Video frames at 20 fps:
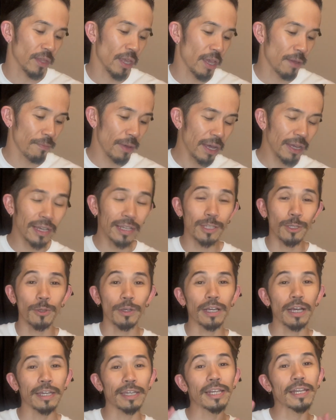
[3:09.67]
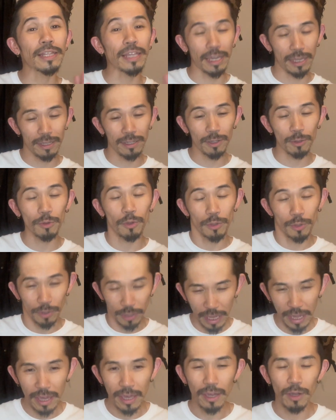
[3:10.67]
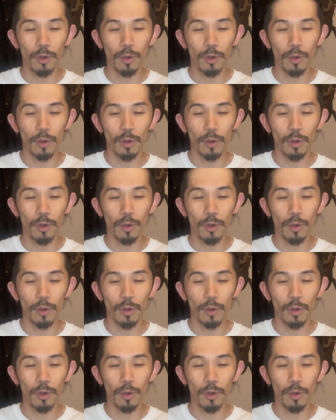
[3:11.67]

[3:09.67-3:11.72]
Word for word: えー、満月は限らないってことですよね。